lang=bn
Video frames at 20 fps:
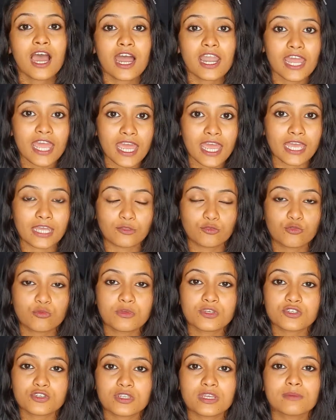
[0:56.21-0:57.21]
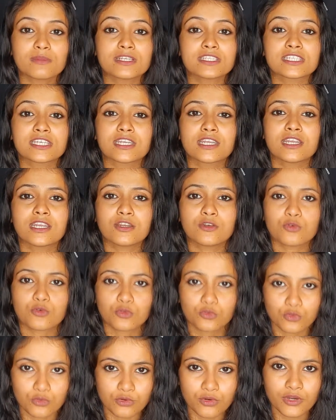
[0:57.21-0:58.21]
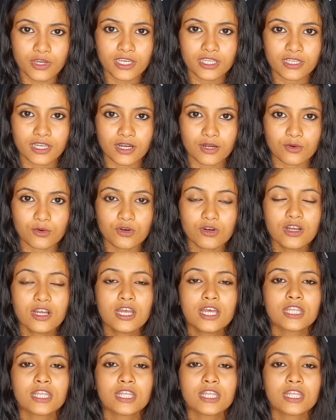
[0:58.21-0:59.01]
আর হ্যাঁ তুমি যদি আমার চ্যানেলে নতুন হয়ে থাকো